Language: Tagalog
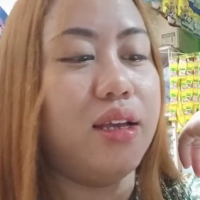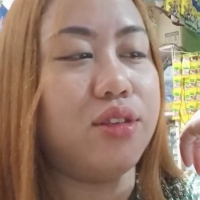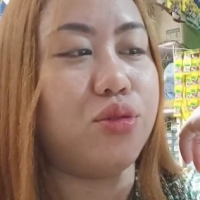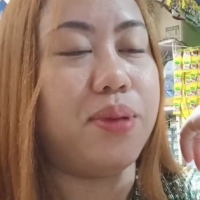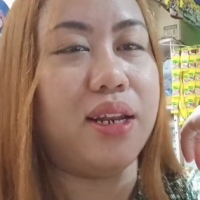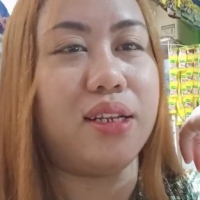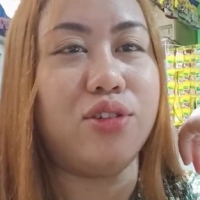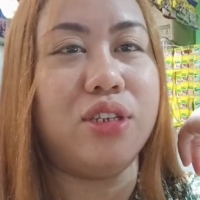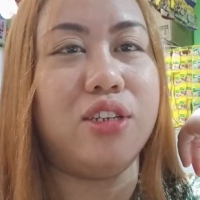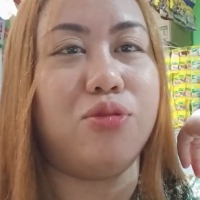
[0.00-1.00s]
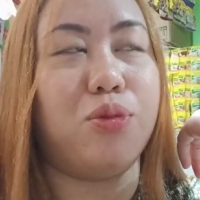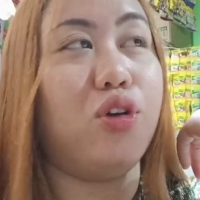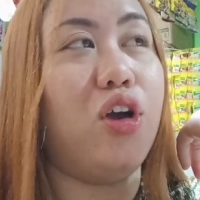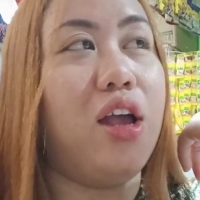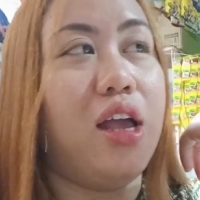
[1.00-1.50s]
tubig lang yung ininom ko.
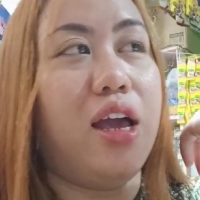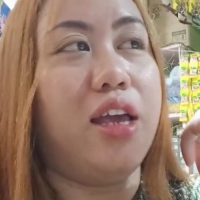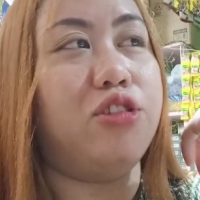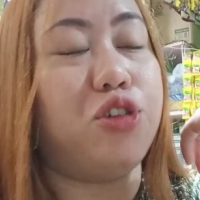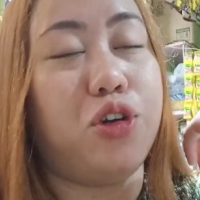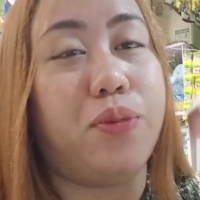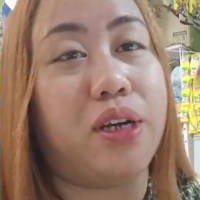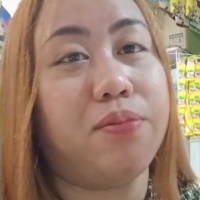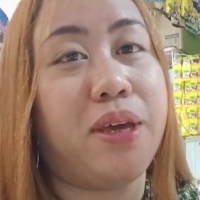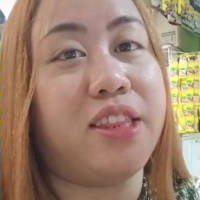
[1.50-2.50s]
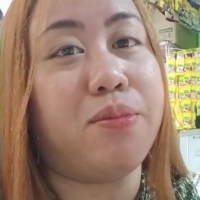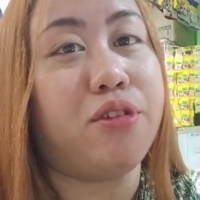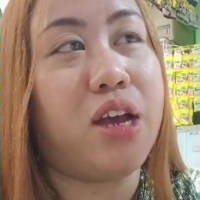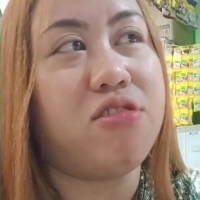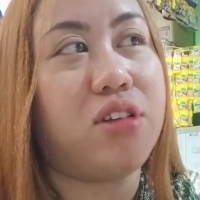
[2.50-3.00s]
And so magbenta
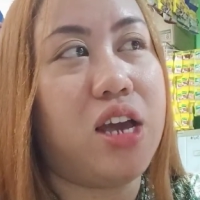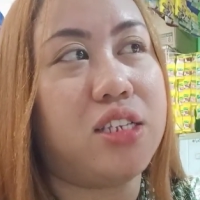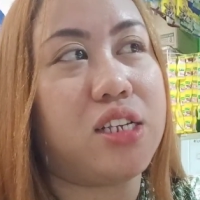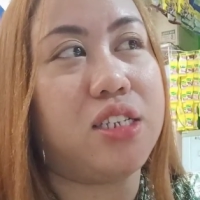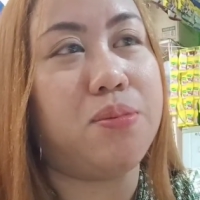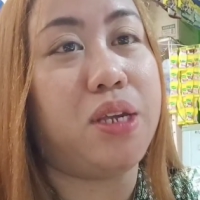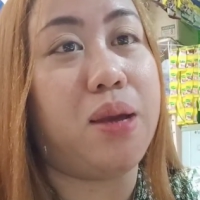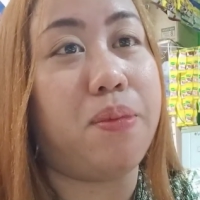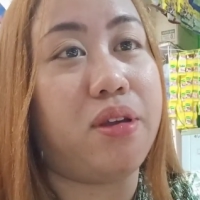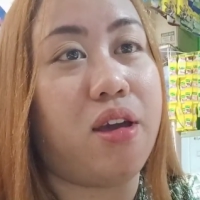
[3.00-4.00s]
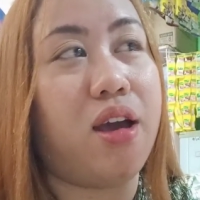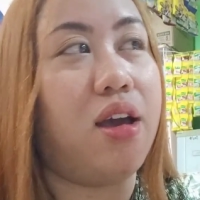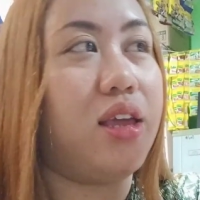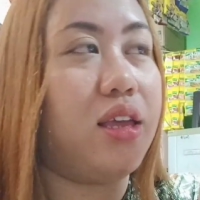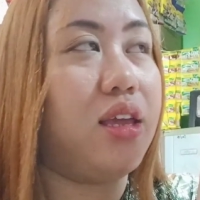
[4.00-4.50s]
muna ako guys kasi maya maya
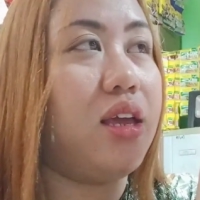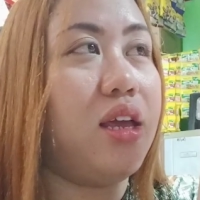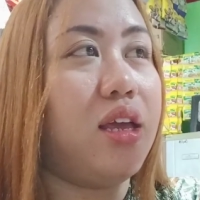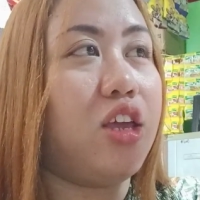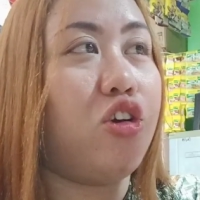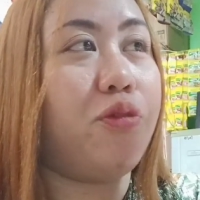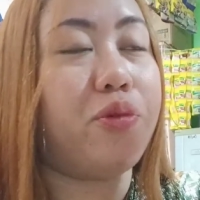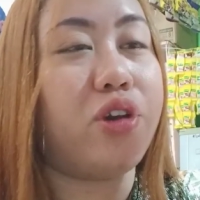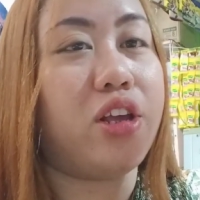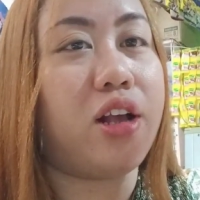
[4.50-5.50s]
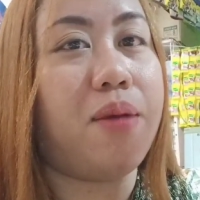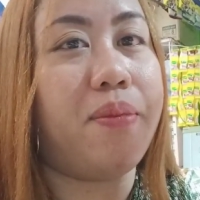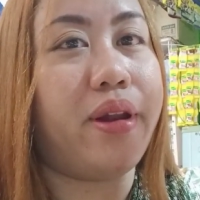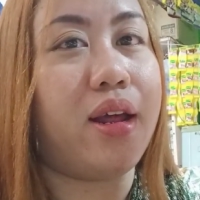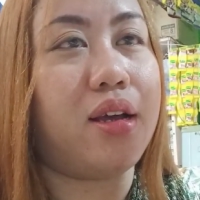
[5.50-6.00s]
ay i-off ko na yung
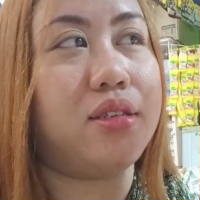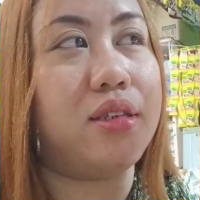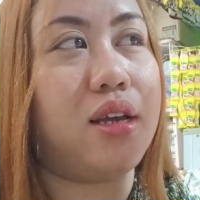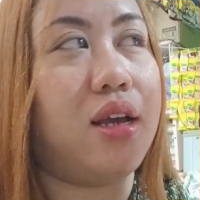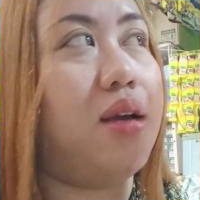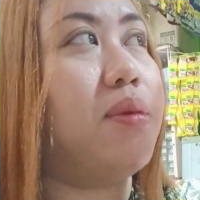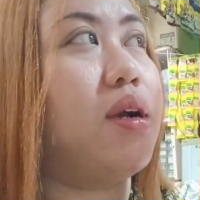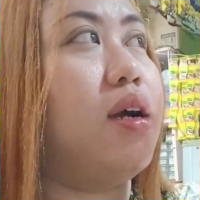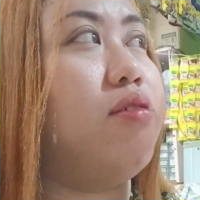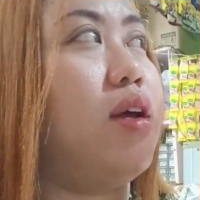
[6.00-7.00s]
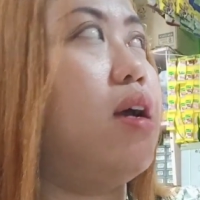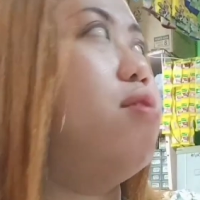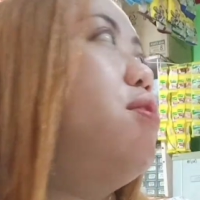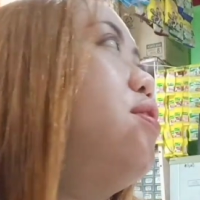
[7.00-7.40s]
camera kasi nga mag-ano na ako.